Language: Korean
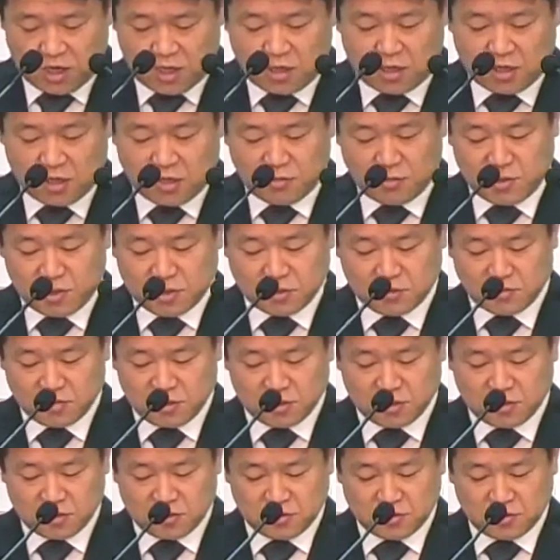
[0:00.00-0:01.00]
이렇게
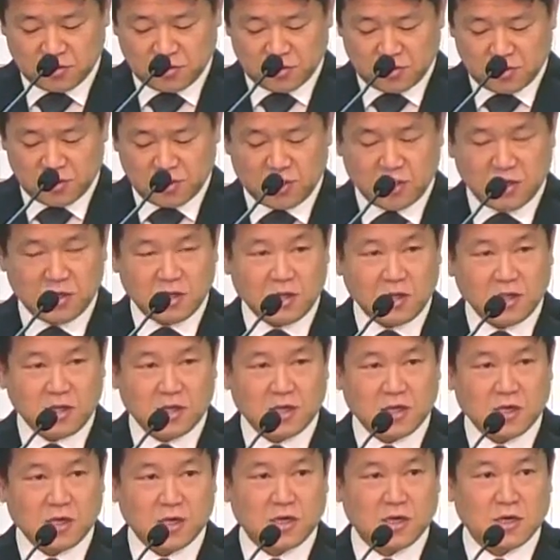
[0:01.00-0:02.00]
말씀하시죠.
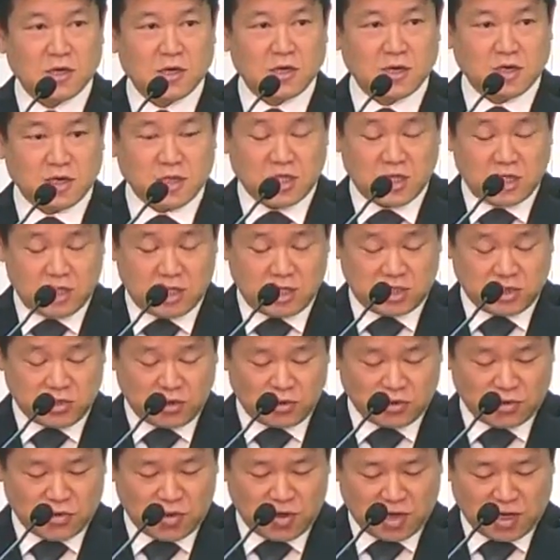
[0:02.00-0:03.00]
아, 이
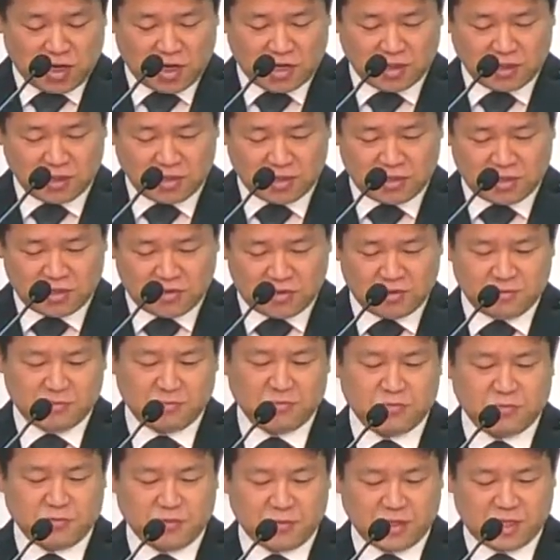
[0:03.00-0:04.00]
처소에 가는
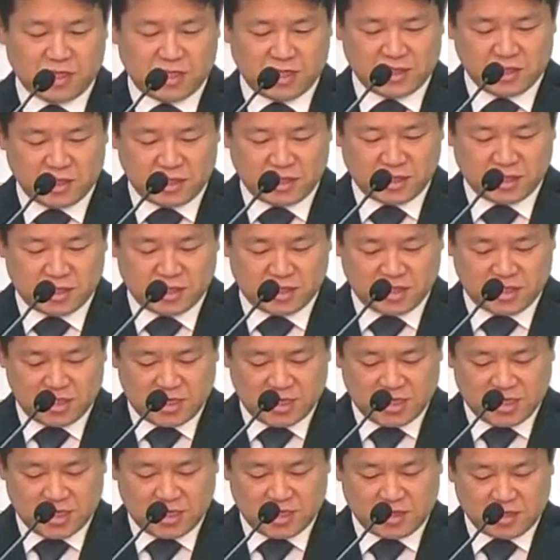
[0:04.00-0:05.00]
길은
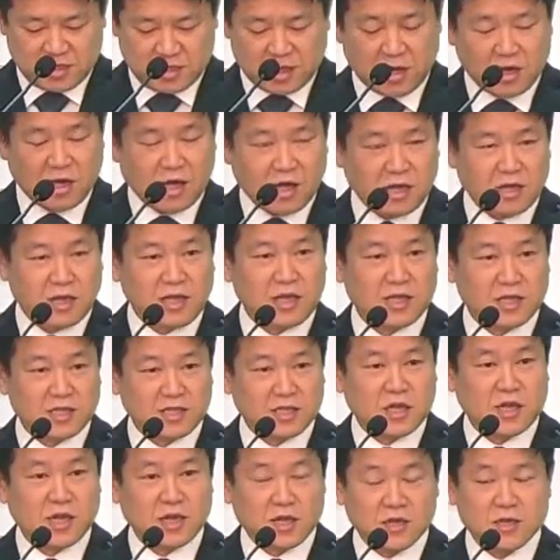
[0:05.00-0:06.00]
딱 하나
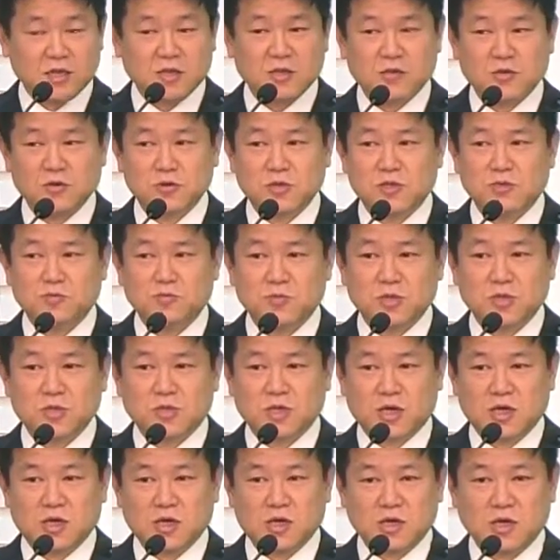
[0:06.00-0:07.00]
있다.
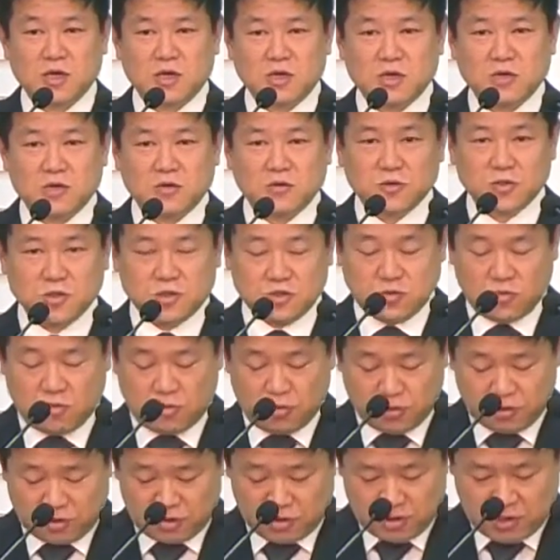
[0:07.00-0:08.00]
이것입니다. 그것이
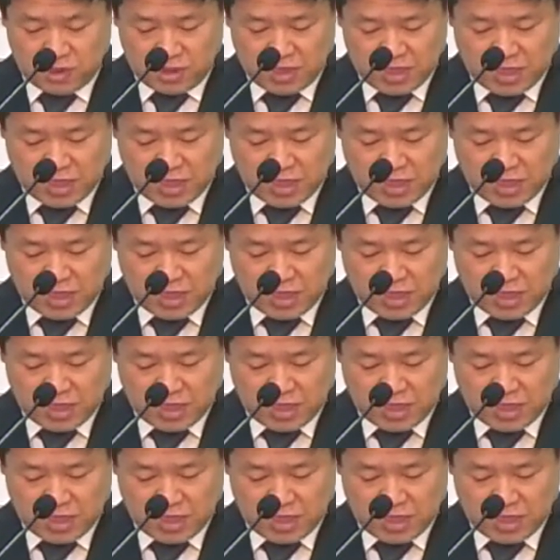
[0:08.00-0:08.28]
곧